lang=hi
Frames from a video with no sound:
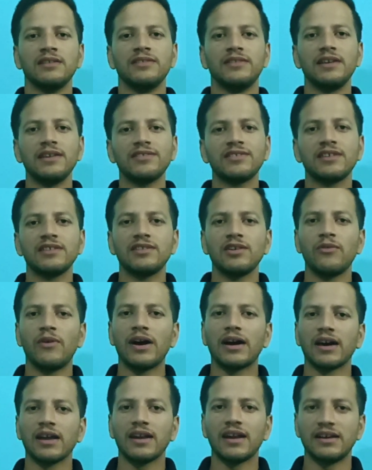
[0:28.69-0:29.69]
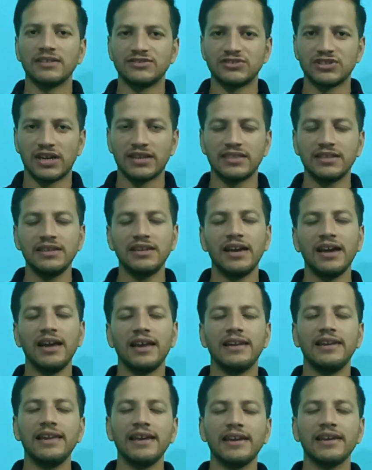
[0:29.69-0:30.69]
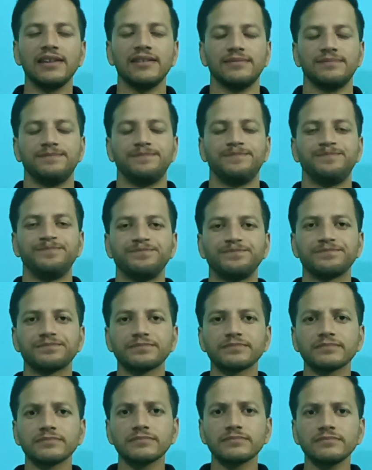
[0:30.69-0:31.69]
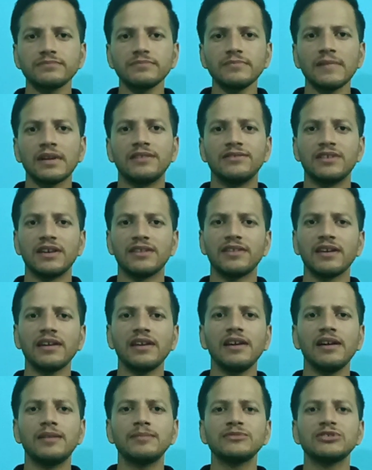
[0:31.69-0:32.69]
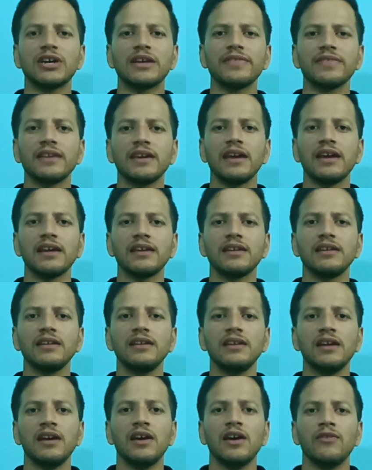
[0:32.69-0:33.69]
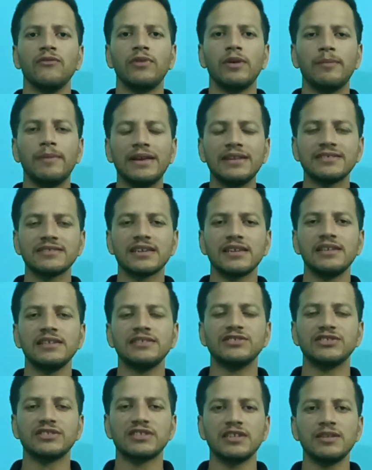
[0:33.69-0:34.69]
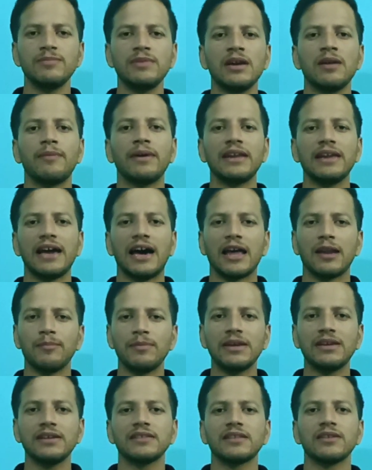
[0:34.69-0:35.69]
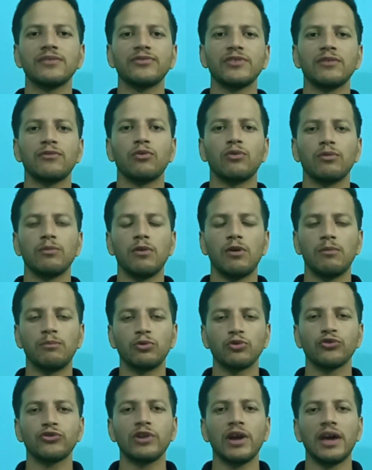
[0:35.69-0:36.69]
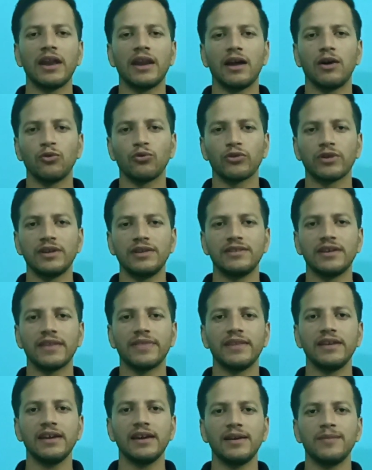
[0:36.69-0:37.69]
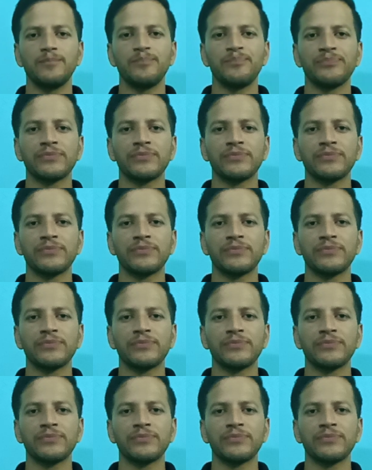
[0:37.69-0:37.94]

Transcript: देश की सेवा करना चाहती है लेकिन जैसा कि हम जानते हैं कि फ़ीमेल्स के लिए जितनी भी हमारी आर्मी की तरफ से पोस्टें अनाउंस की जाती है